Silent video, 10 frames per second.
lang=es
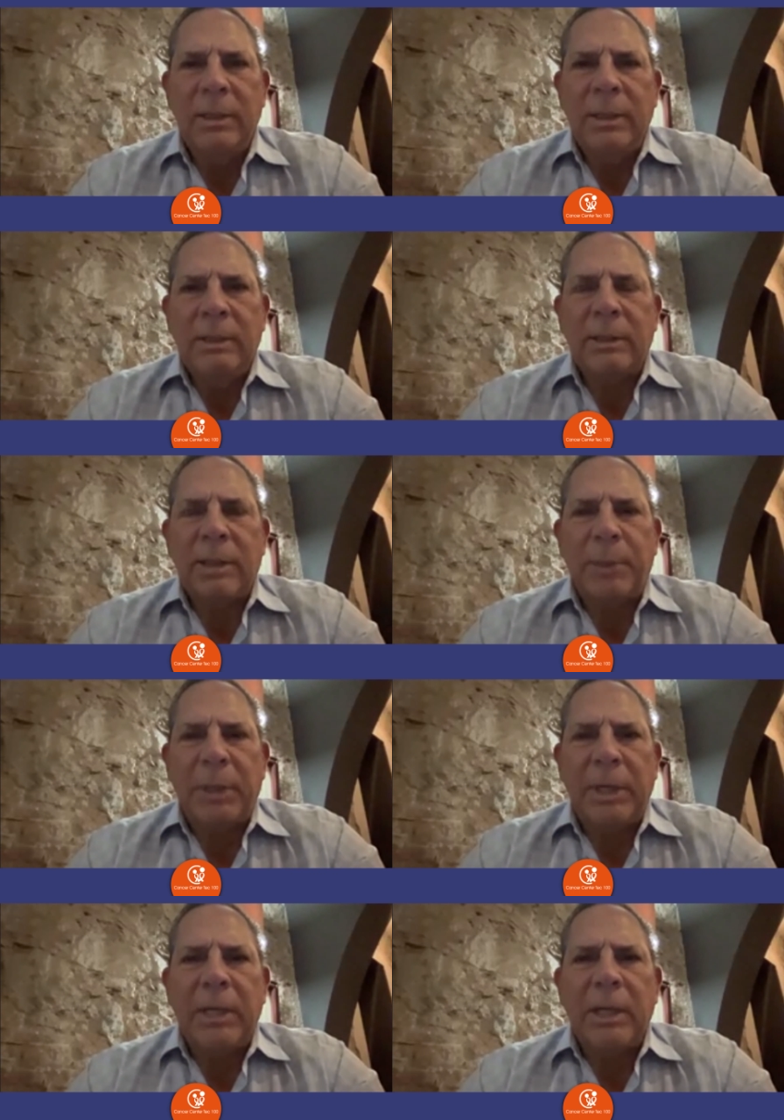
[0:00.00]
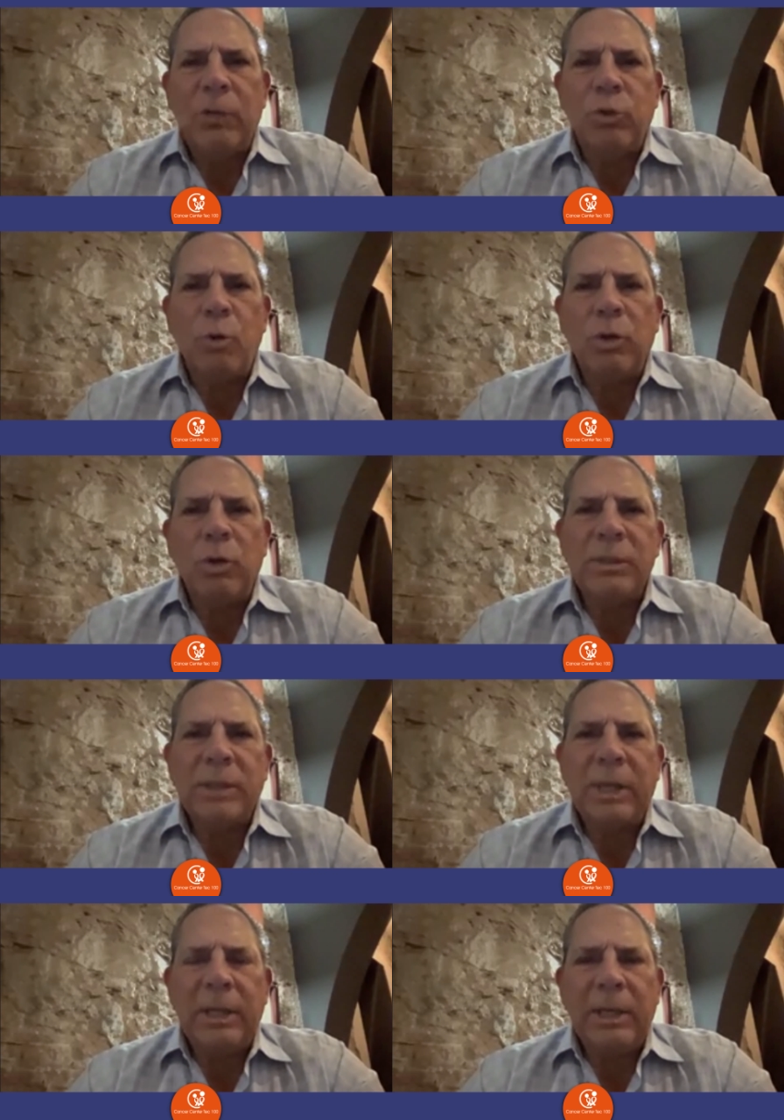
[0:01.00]
De tal manera que hay tumores
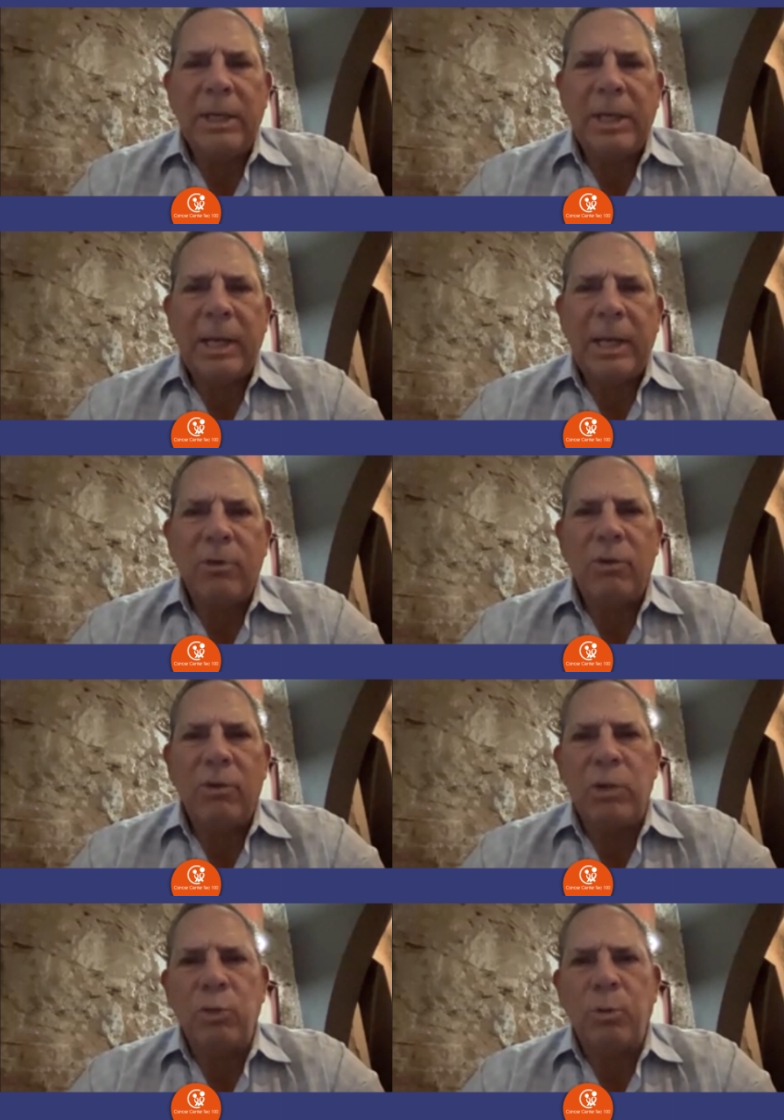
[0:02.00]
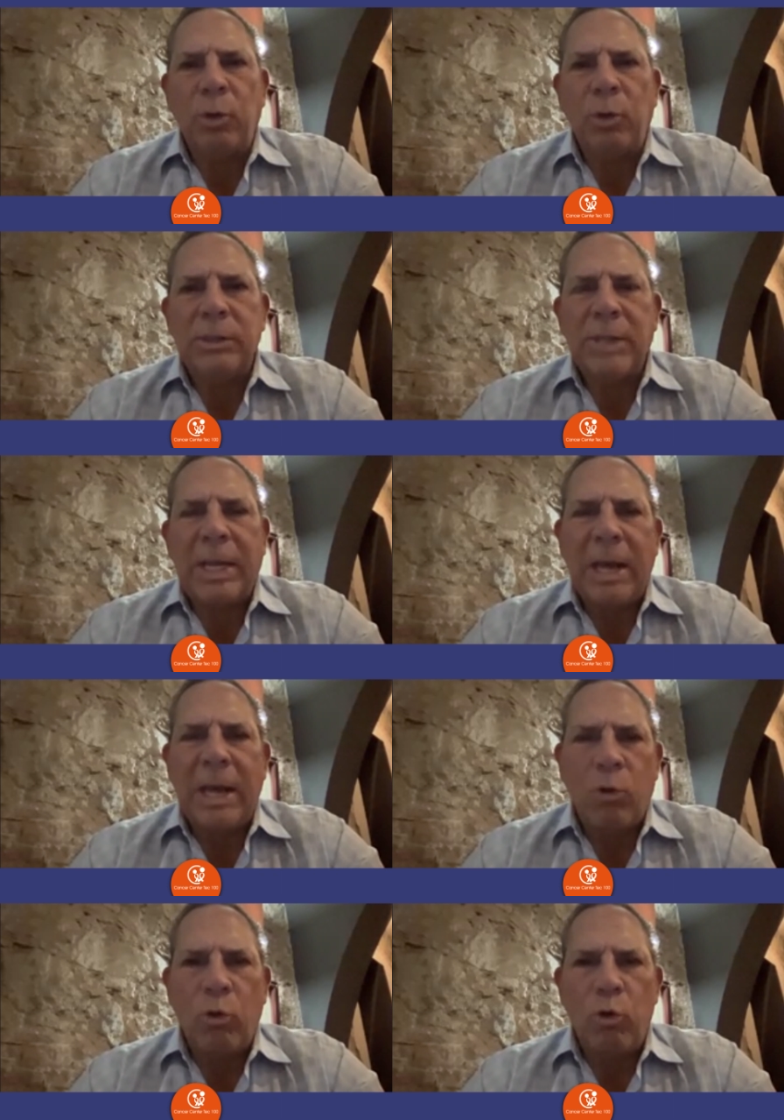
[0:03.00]
en el cráneo y hay tumores en la
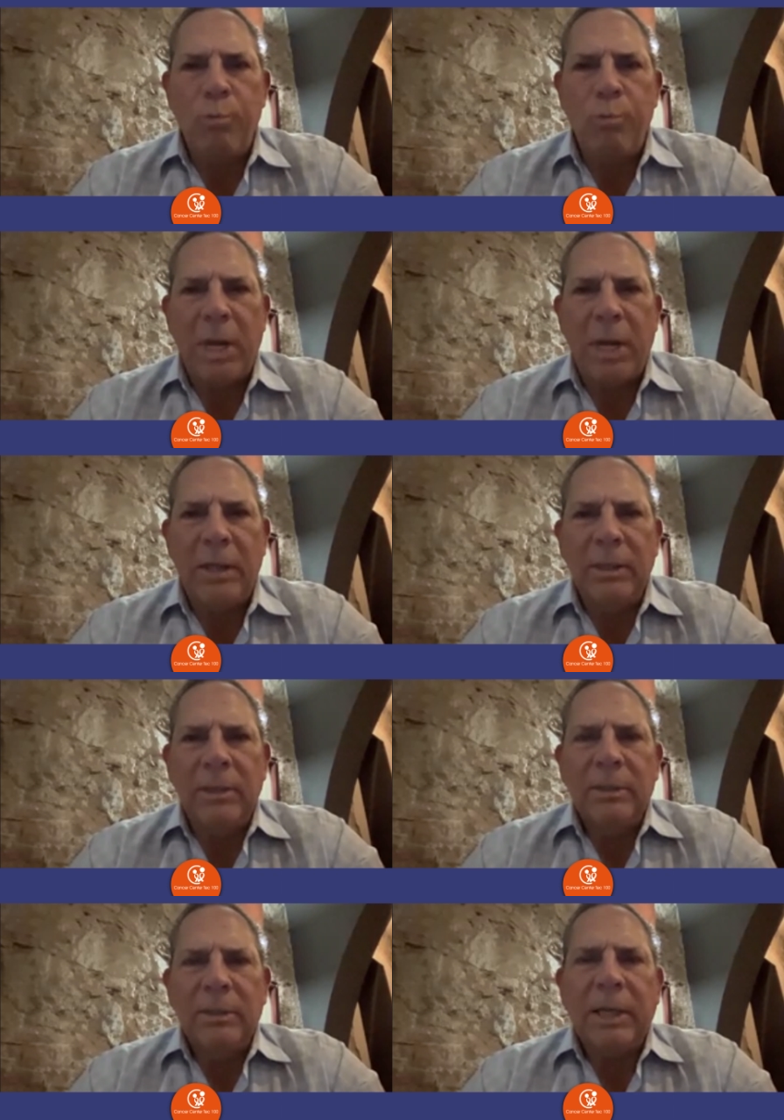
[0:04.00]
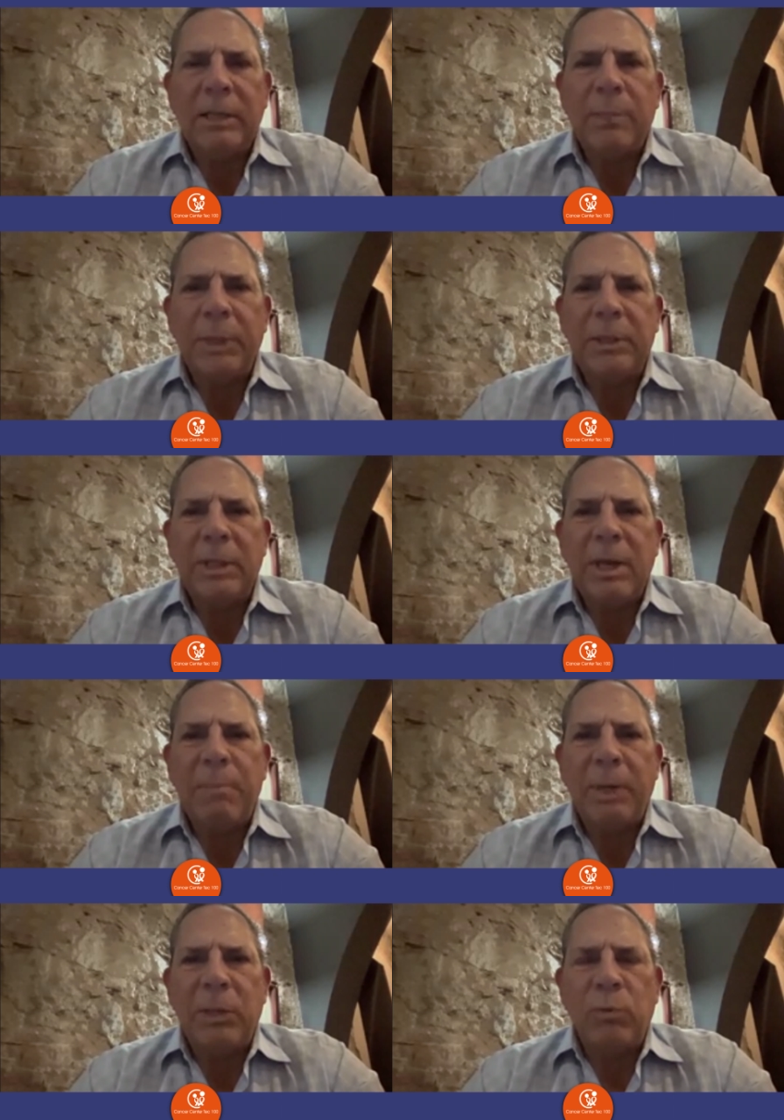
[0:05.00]
columna, directamente en la
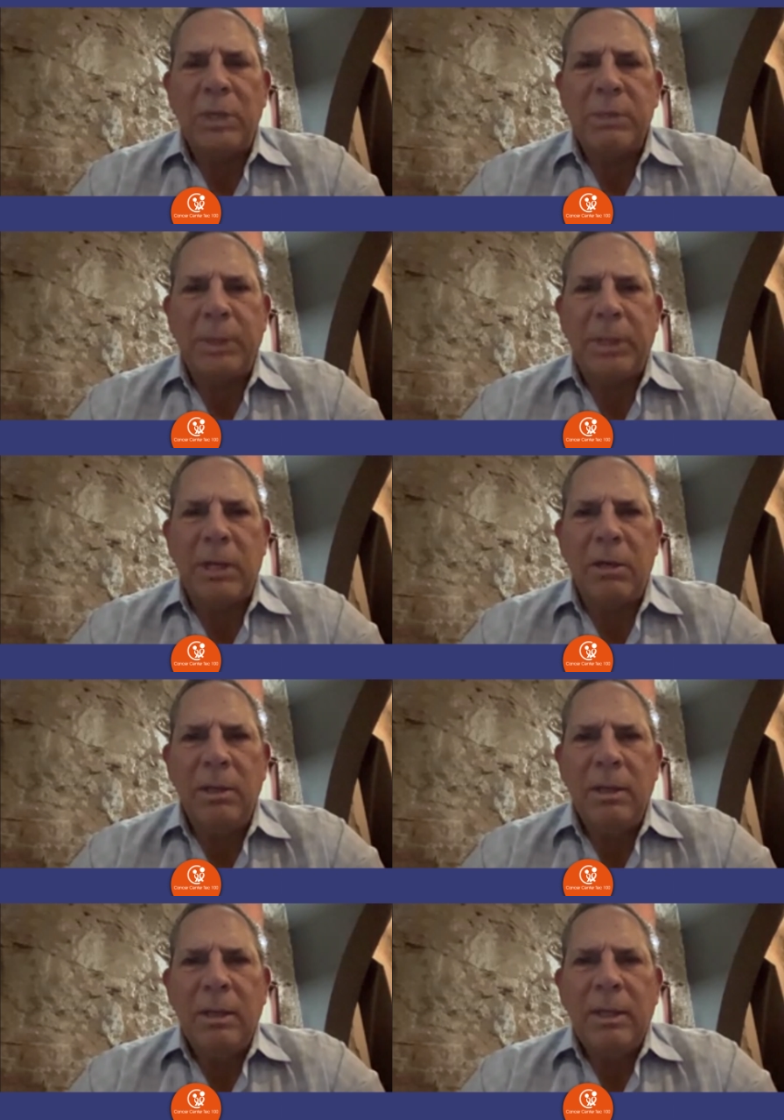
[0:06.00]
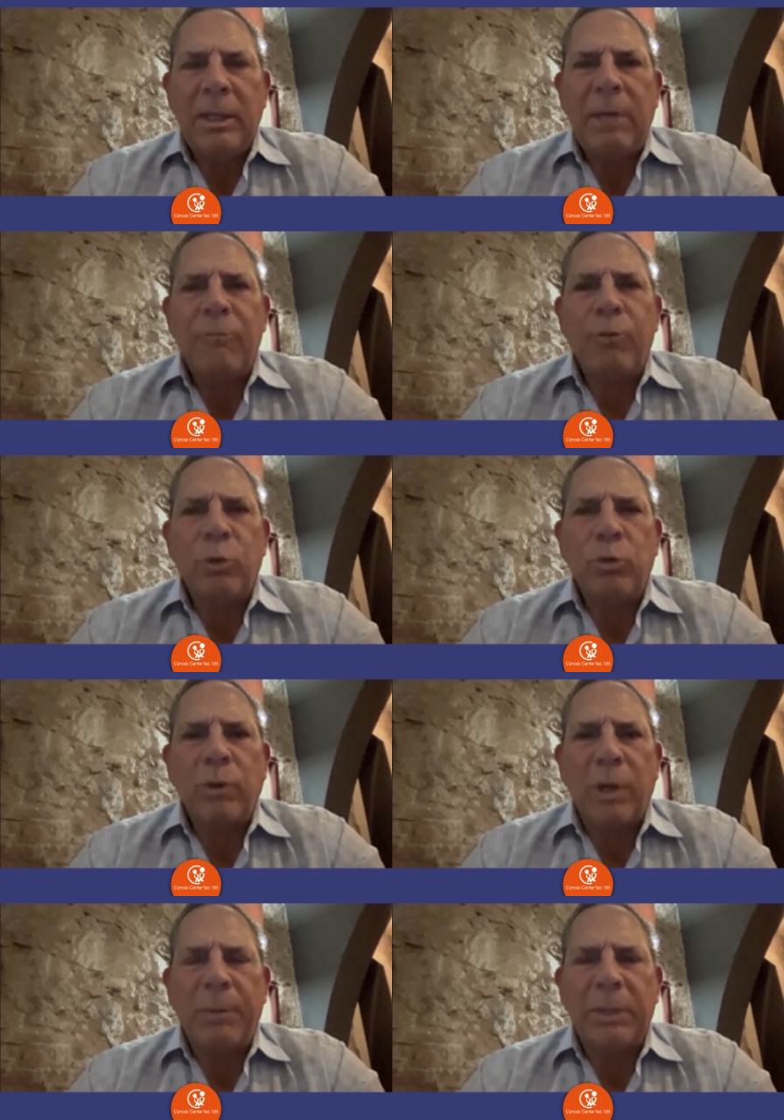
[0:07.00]
médula espinal, que
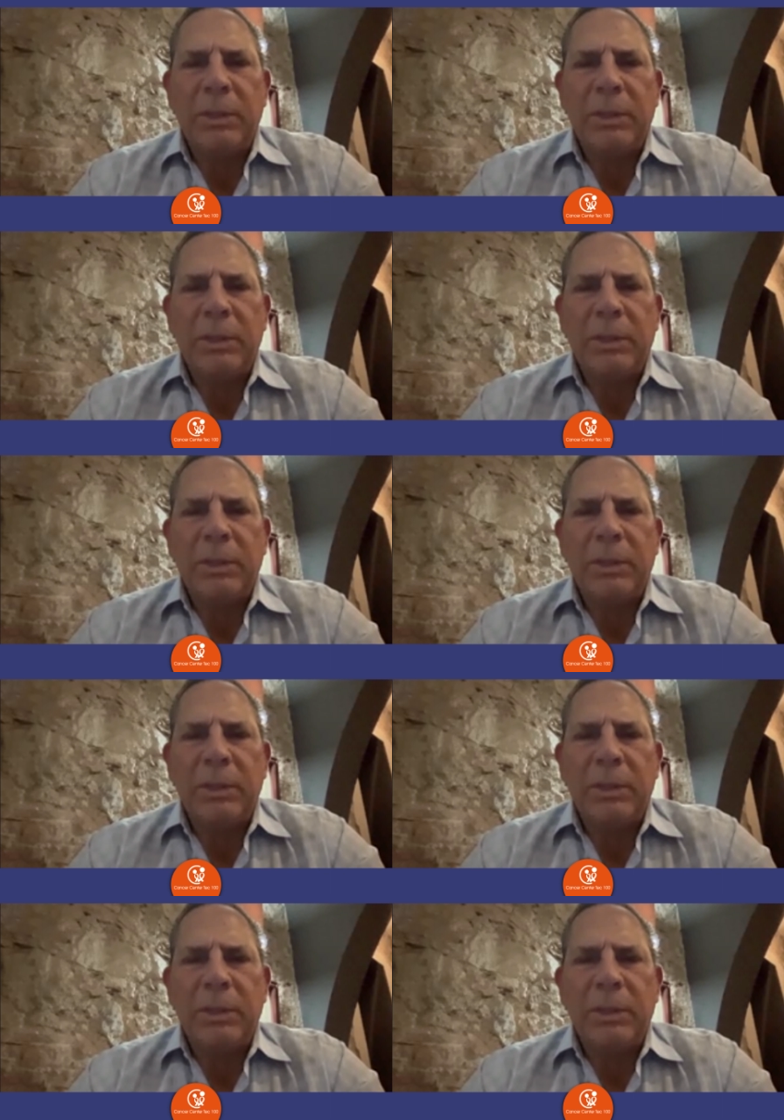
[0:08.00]
afortunadamente son